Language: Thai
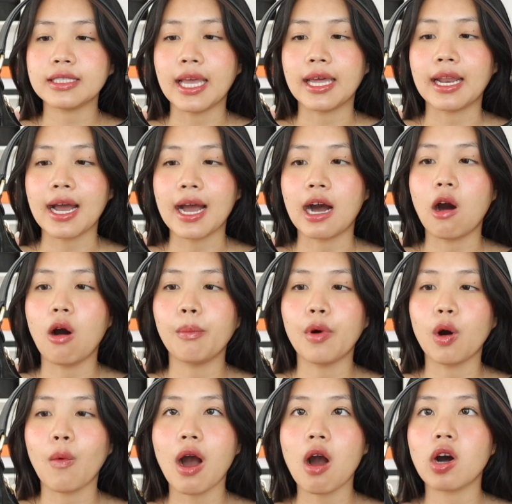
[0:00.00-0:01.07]
เสียนะคะออมม
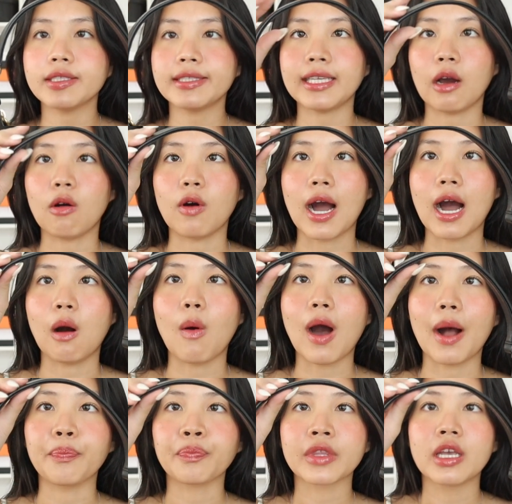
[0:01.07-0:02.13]
องว่าข้อเสียของเขา
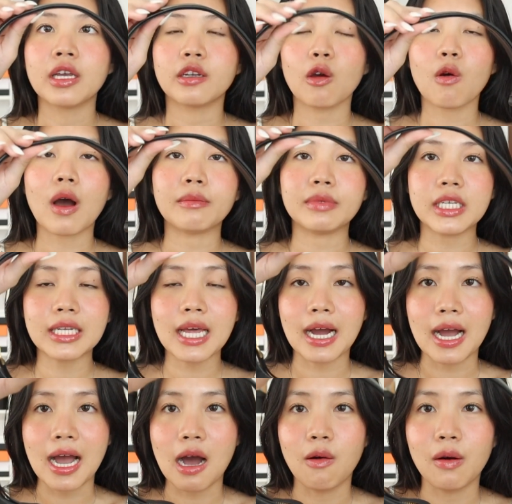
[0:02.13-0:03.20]
อะด้วยความที่หนัง
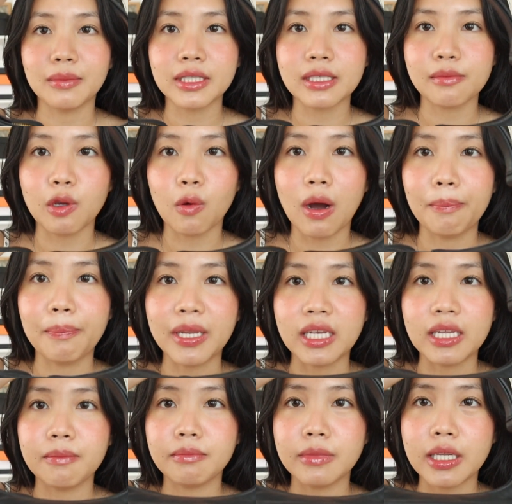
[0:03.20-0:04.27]
เขาอะมันจะมีความเป็น
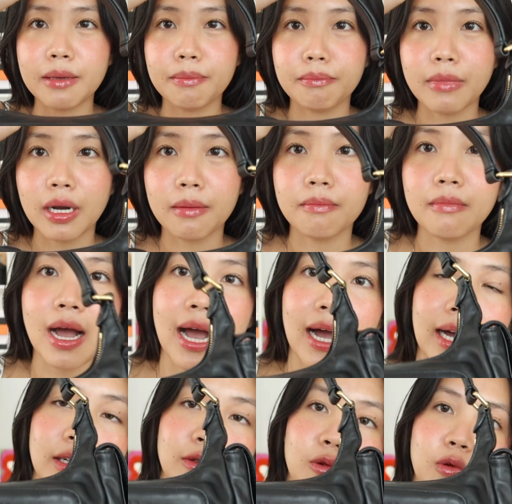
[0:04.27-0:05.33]
นิ่มๆมากๆ
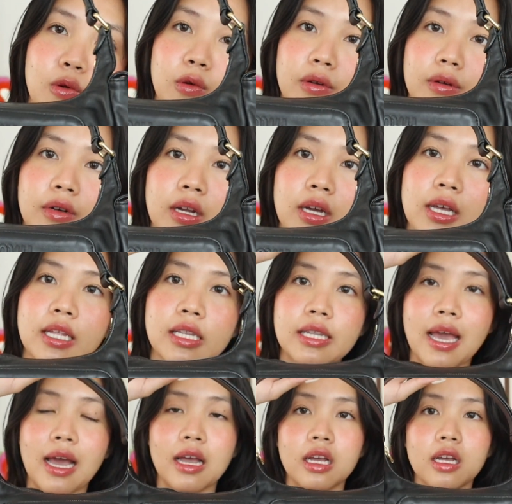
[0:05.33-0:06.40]
อะทุกคน
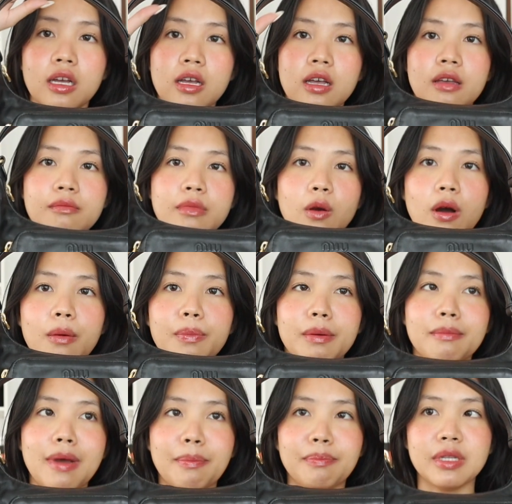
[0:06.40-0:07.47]
เนี่ยมีความเป็น
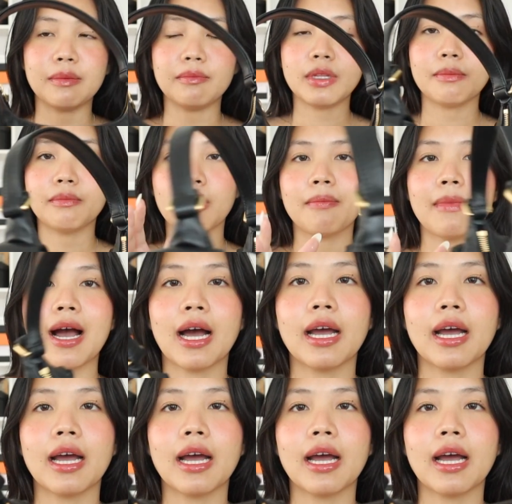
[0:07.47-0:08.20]
แบบนิ่มๆมาก